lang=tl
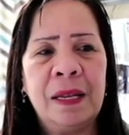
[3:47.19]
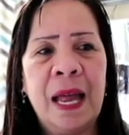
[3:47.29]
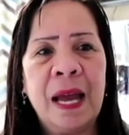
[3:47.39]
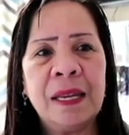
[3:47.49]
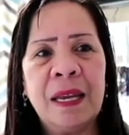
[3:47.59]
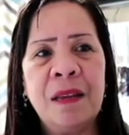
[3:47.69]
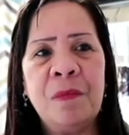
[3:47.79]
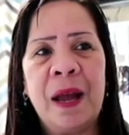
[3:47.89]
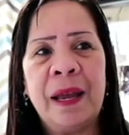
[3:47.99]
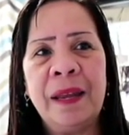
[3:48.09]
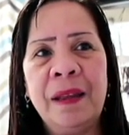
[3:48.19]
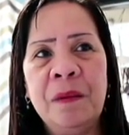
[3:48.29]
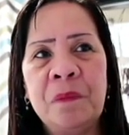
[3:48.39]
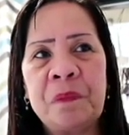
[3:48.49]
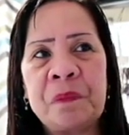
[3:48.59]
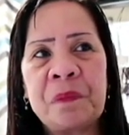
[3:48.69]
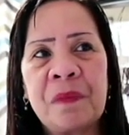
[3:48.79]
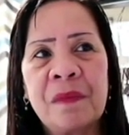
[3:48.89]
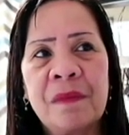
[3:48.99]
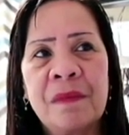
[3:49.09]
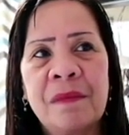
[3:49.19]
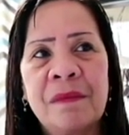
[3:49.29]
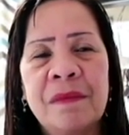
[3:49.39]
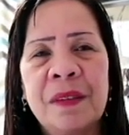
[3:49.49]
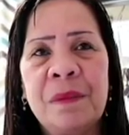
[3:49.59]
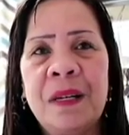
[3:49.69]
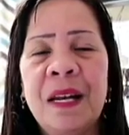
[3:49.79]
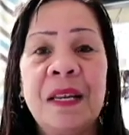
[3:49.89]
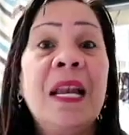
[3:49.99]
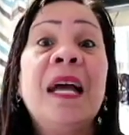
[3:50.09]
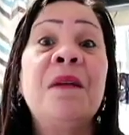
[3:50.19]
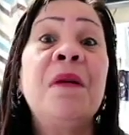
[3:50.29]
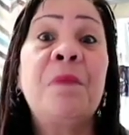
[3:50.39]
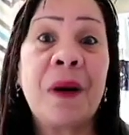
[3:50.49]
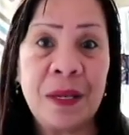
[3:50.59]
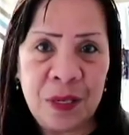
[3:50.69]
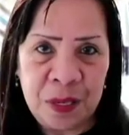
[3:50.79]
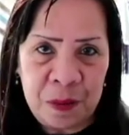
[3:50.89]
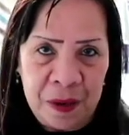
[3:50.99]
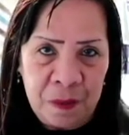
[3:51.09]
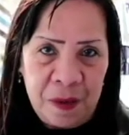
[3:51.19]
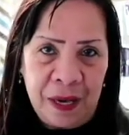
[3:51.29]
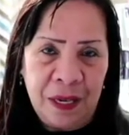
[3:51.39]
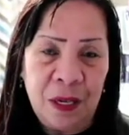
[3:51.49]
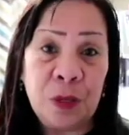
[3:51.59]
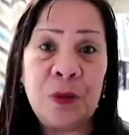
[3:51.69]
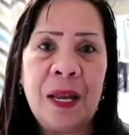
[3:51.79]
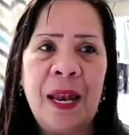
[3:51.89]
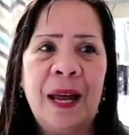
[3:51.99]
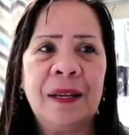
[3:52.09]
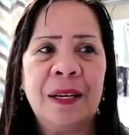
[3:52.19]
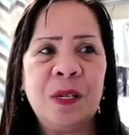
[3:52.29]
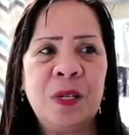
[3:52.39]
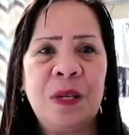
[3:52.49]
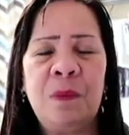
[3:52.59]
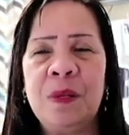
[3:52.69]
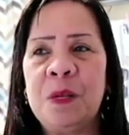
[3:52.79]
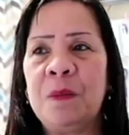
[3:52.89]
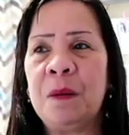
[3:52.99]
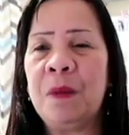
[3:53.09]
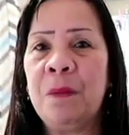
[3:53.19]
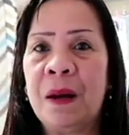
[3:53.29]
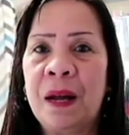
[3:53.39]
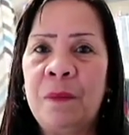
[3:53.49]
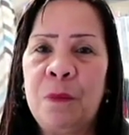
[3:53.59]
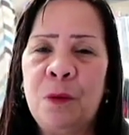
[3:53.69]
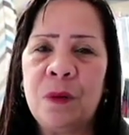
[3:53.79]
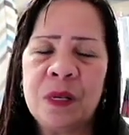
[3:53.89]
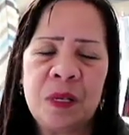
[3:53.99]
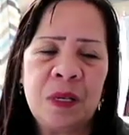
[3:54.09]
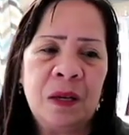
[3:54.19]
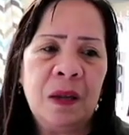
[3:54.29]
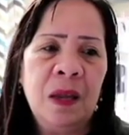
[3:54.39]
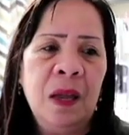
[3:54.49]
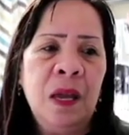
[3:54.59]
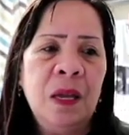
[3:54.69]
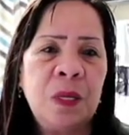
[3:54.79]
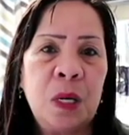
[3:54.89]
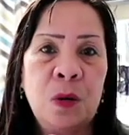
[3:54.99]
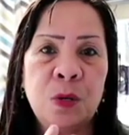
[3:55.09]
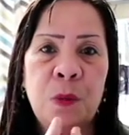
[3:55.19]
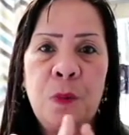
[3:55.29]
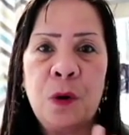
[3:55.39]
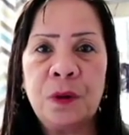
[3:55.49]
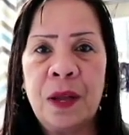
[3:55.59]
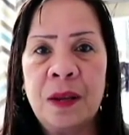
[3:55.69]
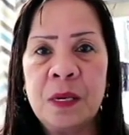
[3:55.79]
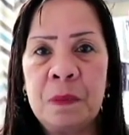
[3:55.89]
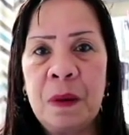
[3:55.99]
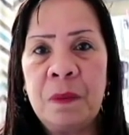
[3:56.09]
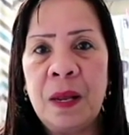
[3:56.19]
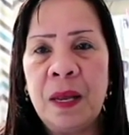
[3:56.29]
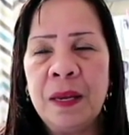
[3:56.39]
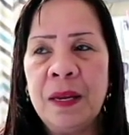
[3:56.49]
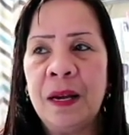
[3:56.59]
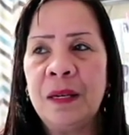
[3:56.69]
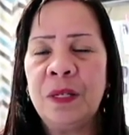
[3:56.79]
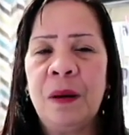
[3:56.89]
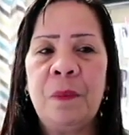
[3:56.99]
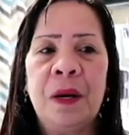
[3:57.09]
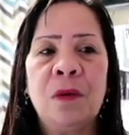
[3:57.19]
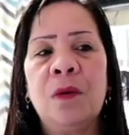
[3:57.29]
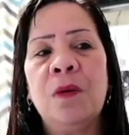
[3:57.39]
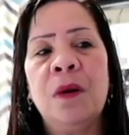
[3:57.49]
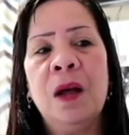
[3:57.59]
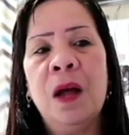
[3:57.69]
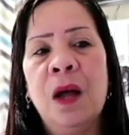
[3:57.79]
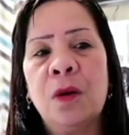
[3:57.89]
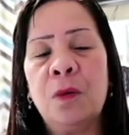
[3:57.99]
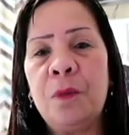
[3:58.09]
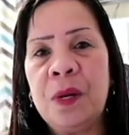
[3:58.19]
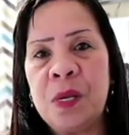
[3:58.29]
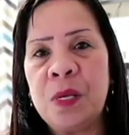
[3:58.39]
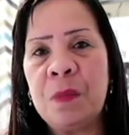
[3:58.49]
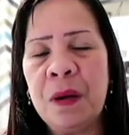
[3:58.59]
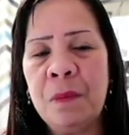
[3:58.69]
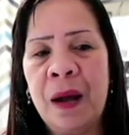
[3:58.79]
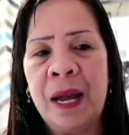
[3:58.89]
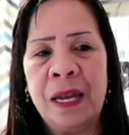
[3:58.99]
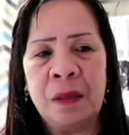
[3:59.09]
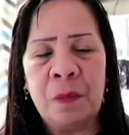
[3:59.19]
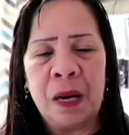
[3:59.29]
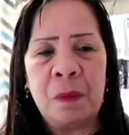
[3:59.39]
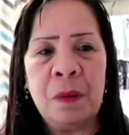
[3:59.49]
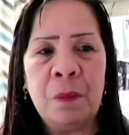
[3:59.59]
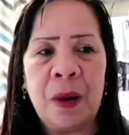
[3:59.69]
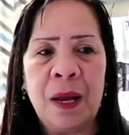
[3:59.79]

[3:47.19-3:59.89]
laging may sabi natin, lagi may project si Maymay. Doon na lang. Kasi syempre si Maymay, marami po kasi siyang sinusuportahan sa pamilya niya. Syempre kung, kung busy si Maymay at maraming